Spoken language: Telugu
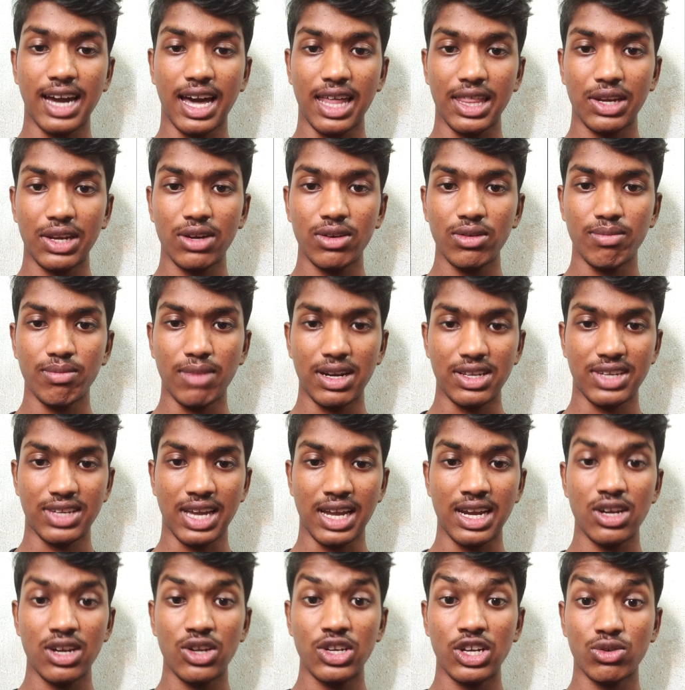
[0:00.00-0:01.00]
కారణం మన
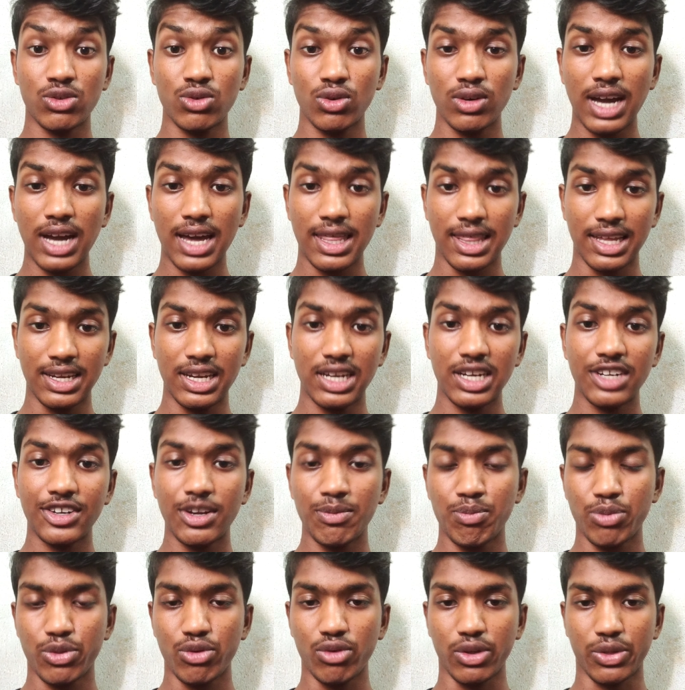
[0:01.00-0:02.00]
ఛానల్లో ఎక్కువగా రన్నింగ్
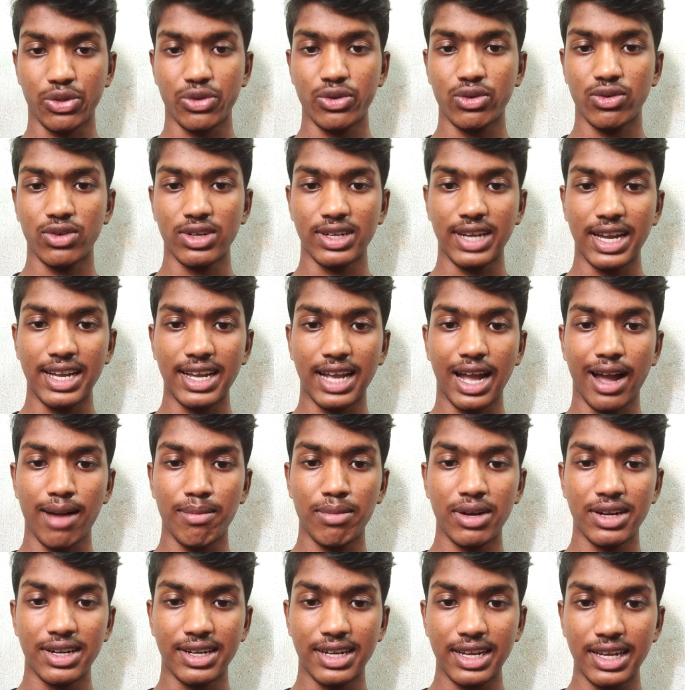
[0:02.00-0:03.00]
టిప్స్ వస్తూ ఉంటాయి
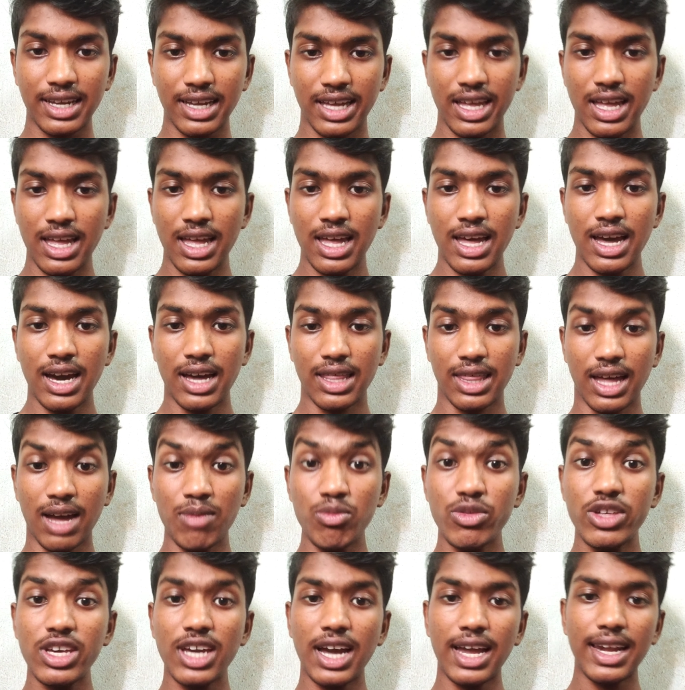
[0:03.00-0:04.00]
కాబట్టి
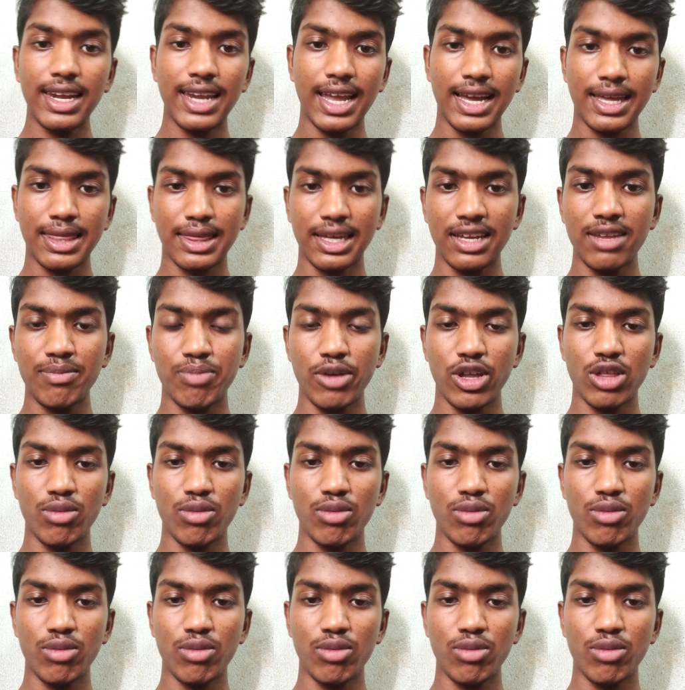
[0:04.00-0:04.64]
రామ్జీ ఆన్ లెగ్స్ అని